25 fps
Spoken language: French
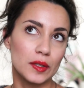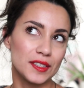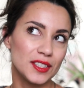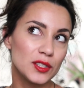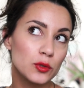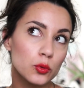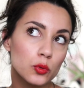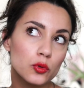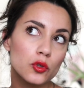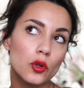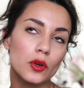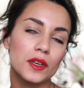
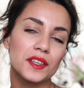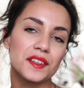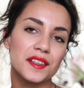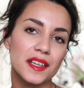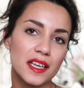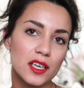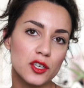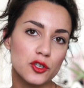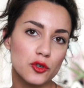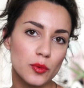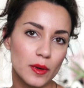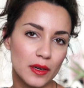Disons que dans
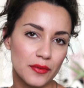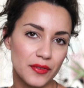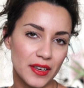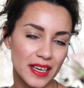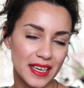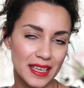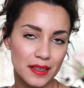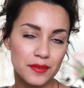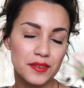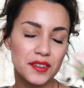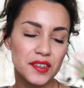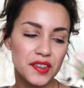l'idéal, je
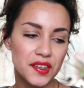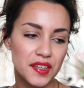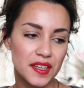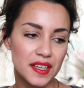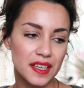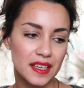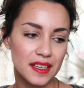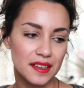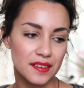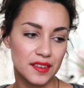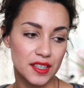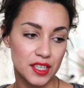préfère
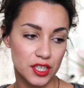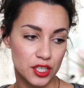éviter